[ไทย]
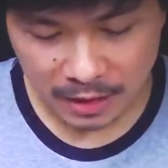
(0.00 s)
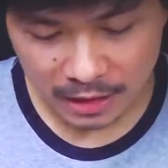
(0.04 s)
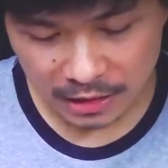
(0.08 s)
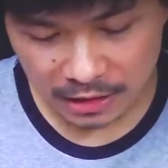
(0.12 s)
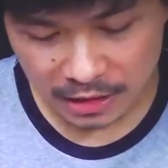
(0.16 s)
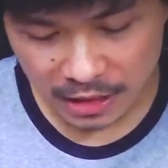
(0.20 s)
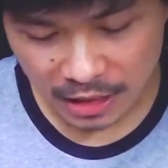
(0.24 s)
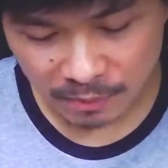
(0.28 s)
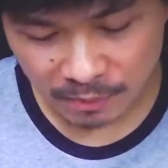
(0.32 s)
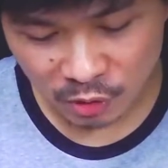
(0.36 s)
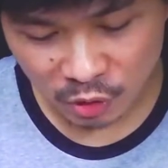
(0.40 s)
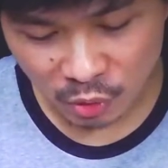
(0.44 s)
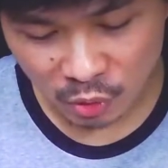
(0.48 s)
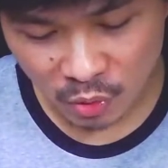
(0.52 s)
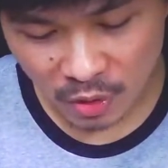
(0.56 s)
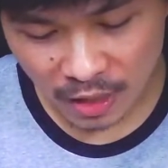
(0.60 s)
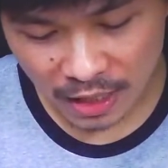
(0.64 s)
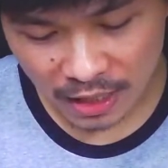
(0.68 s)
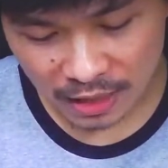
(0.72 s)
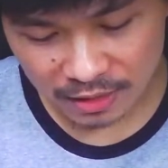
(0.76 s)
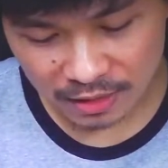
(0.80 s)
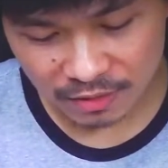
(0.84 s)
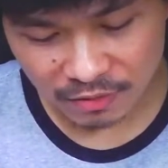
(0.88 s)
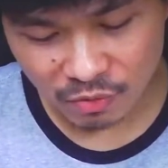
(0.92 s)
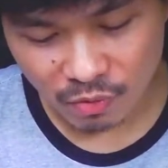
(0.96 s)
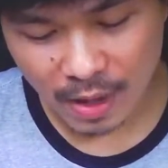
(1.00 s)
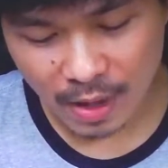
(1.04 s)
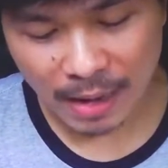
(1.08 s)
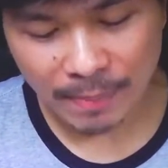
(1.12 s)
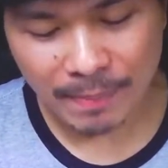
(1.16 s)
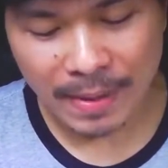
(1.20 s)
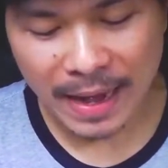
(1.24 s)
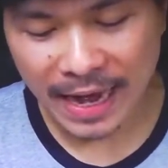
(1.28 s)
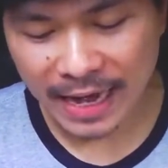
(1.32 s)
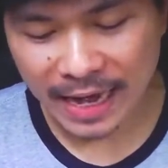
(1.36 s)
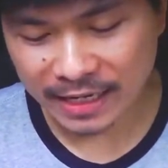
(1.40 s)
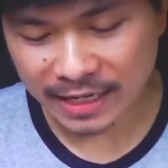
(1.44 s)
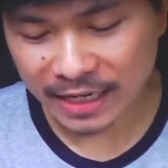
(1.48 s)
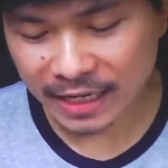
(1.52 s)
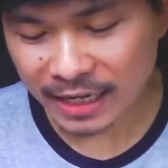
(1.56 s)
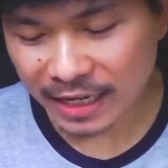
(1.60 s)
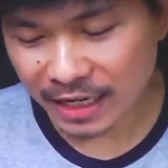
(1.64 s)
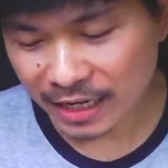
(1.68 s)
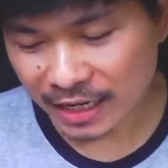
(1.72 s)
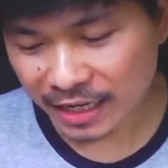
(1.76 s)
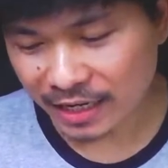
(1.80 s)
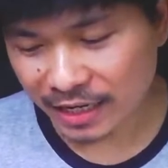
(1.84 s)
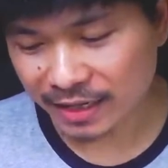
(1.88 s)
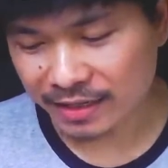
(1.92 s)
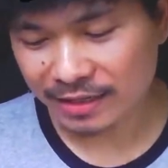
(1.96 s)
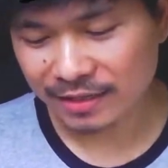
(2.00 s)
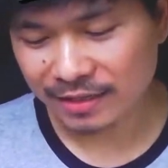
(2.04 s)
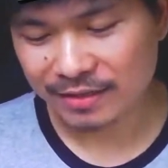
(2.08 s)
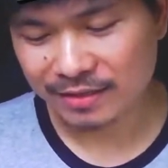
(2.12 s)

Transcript: เตรียมตัววางแผนกันได้เลย